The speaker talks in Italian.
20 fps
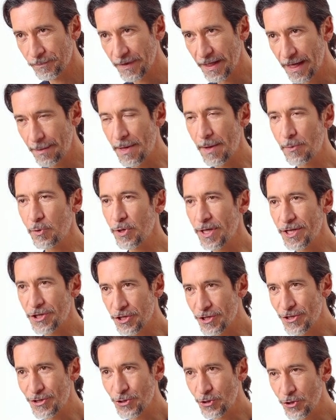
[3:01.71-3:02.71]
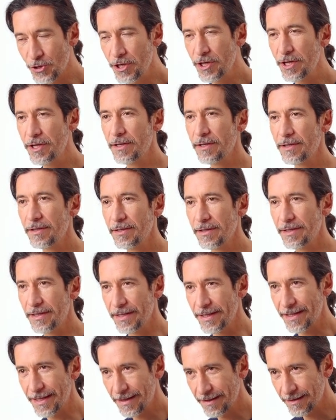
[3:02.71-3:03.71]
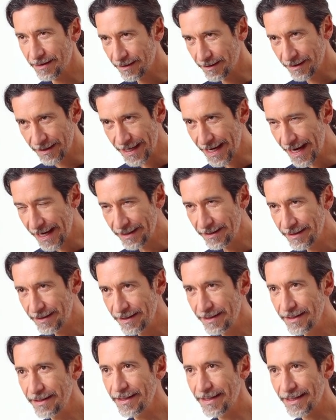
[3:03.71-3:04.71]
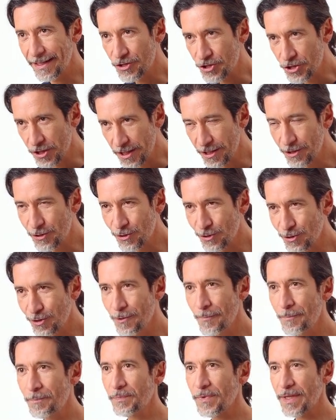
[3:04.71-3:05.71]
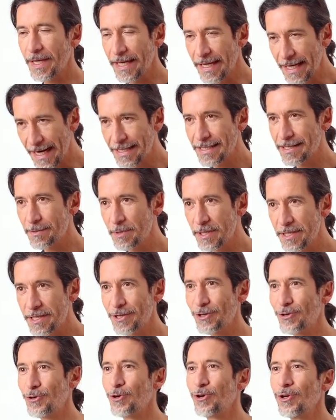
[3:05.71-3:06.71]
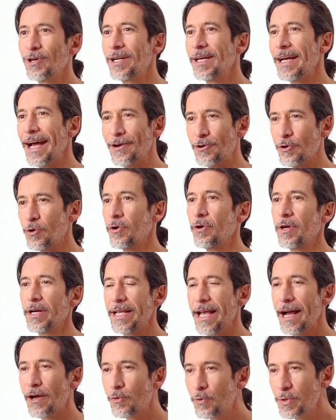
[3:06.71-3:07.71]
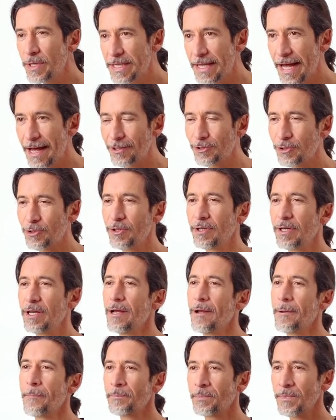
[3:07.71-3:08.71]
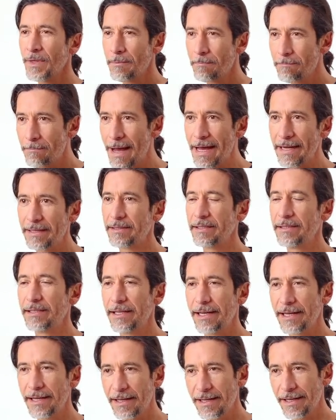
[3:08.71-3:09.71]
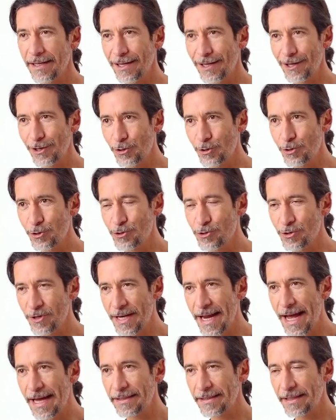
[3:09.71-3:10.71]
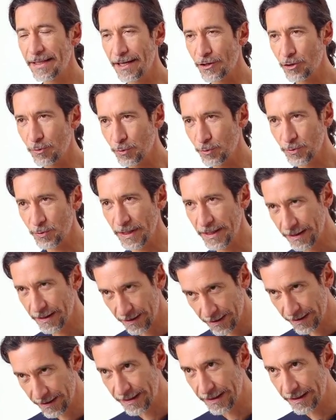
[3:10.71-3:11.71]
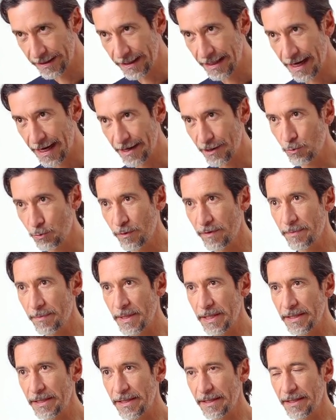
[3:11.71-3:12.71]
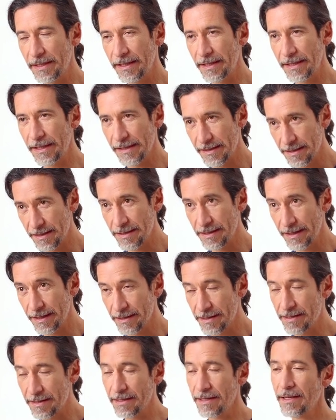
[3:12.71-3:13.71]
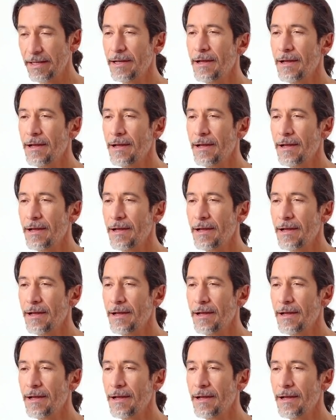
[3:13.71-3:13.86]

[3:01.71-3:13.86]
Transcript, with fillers: Abbiamo recensioni di clienti che ci dicono che grazie a Mr. Call hanno riacquistato parte della loro giornata e l'hanno potuta ridedicare nuovamente a se stessi.